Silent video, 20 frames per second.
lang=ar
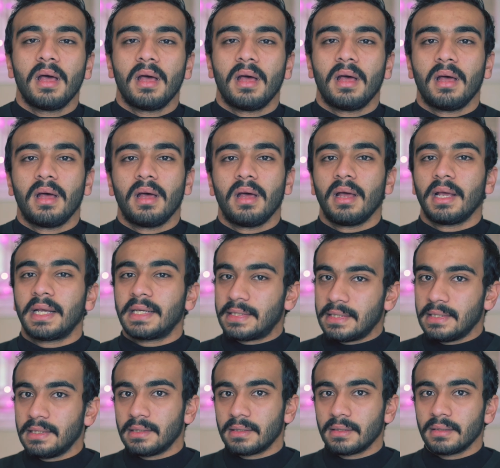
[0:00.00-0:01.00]
آه،
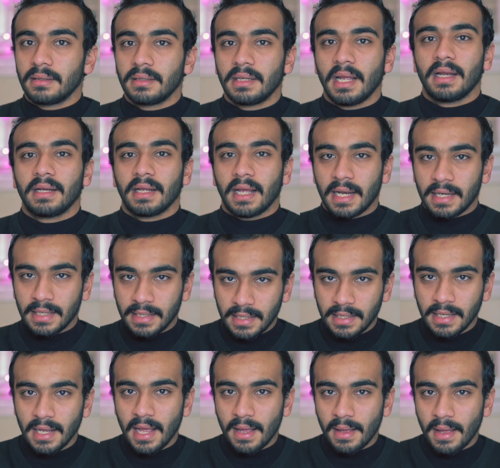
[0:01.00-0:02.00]
كتير يعني
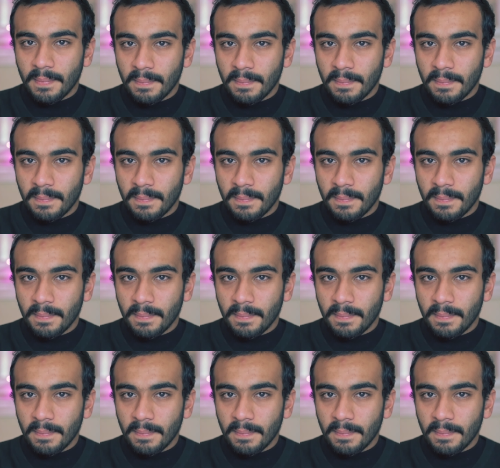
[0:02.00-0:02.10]
خليه